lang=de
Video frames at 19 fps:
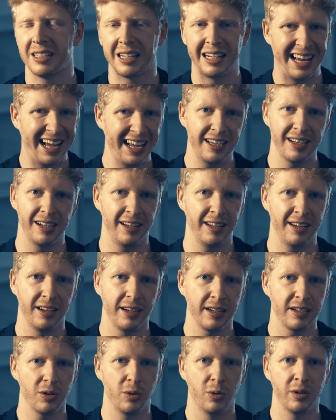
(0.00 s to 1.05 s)
ist gleich
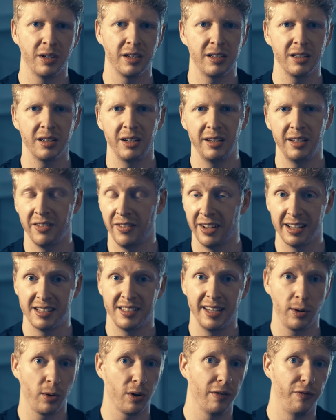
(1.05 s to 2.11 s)
erledigt und ihr werdet
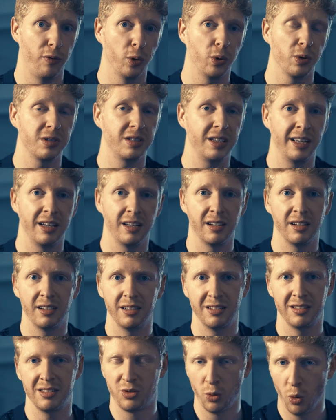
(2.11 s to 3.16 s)
sehen, eure Fotos sehen
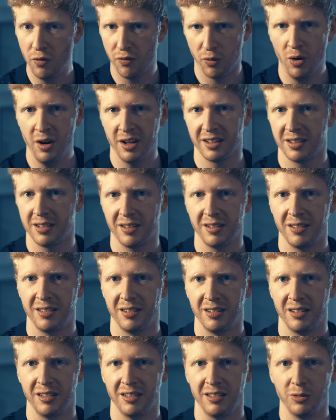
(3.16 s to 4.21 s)
sofort
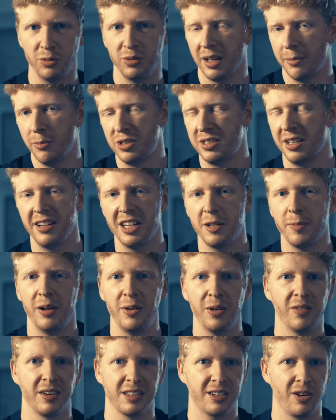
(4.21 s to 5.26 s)
und da müsst ihr nicht mal
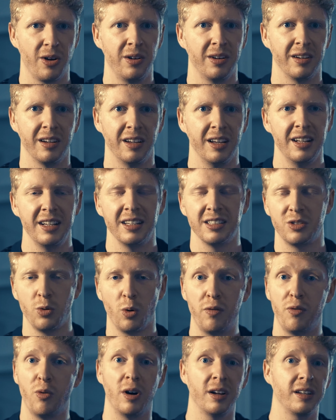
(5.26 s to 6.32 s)
irgendwas können.
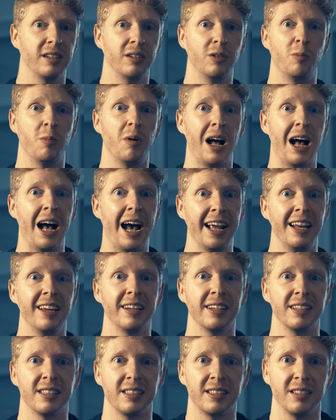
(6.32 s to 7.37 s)
Sofort um
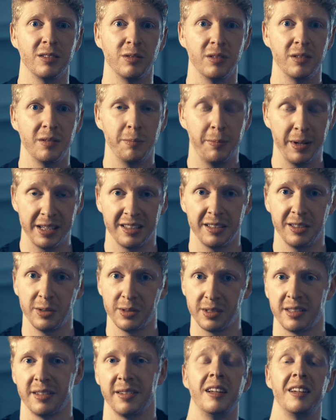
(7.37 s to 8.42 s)
einiges besser
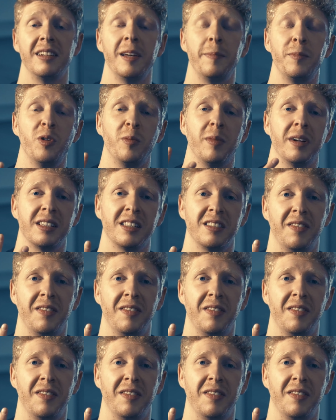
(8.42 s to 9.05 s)
aus. Tipp Nummer